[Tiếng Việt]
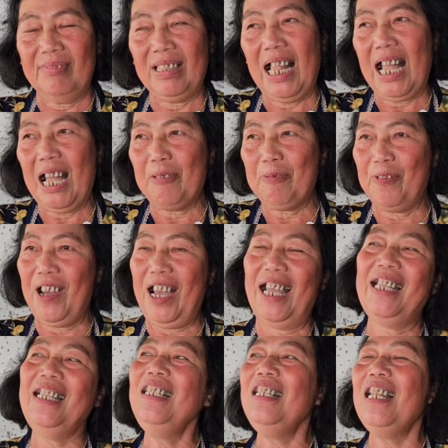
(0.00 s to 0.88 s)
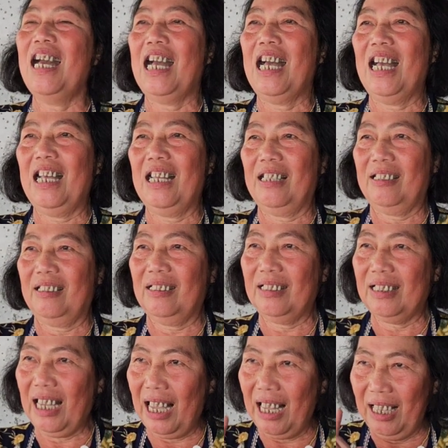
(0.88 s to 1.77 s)
là phải là
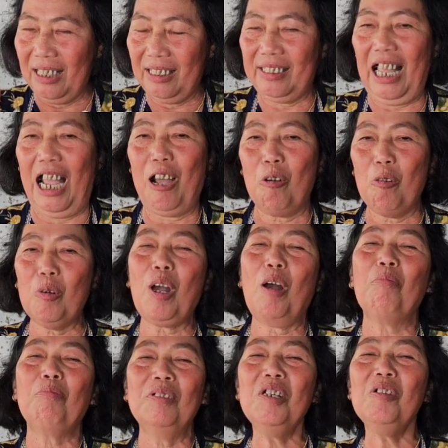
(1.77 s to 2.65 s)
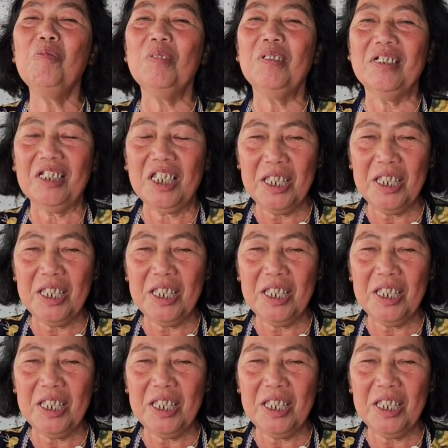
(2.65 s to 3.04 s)
cần tạo công đức